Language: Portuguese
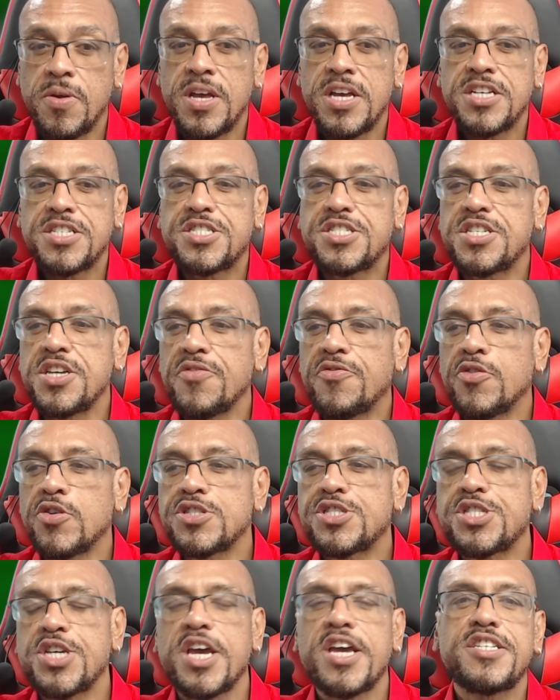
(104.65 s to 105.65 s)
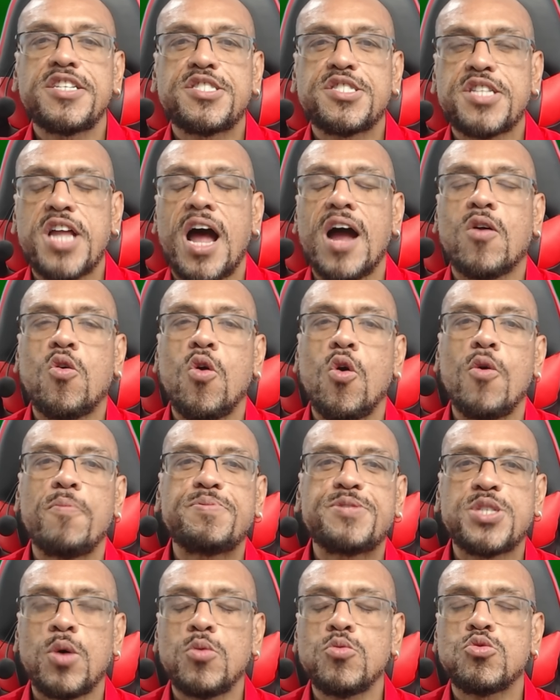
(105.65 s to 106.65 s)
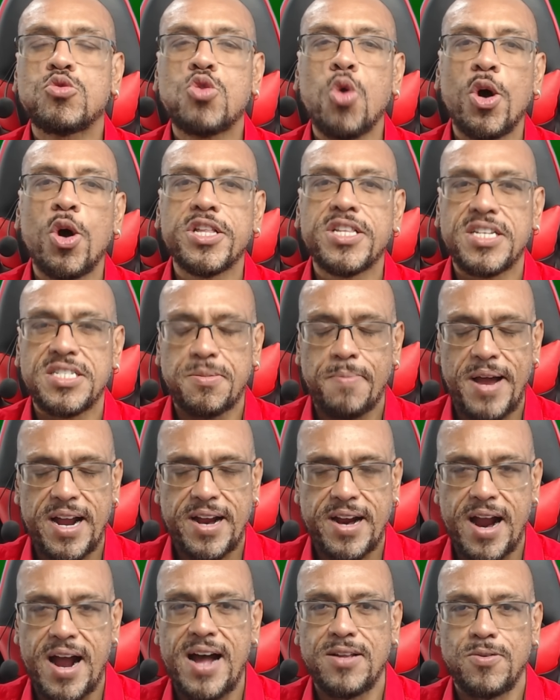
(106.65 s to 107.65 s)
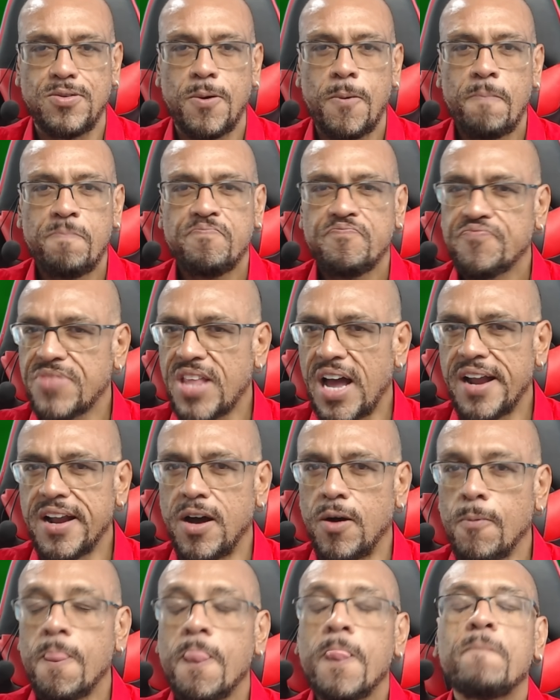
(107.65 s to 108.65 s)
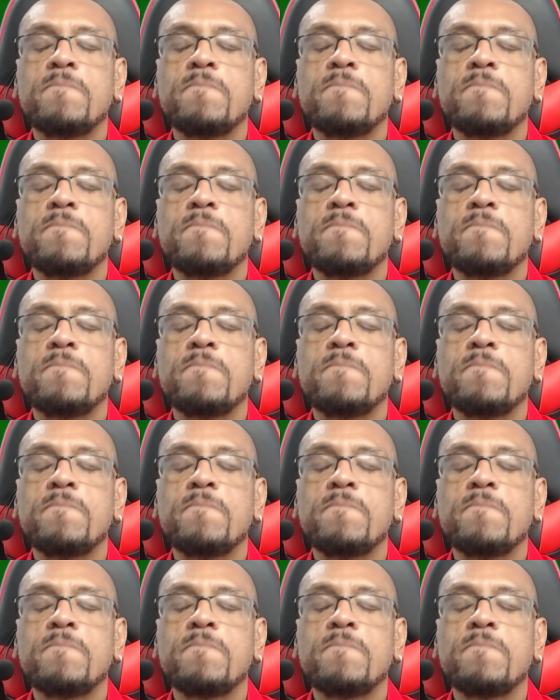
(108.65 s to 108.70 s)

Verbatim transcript: se você está com a opção todas marcado, tá não?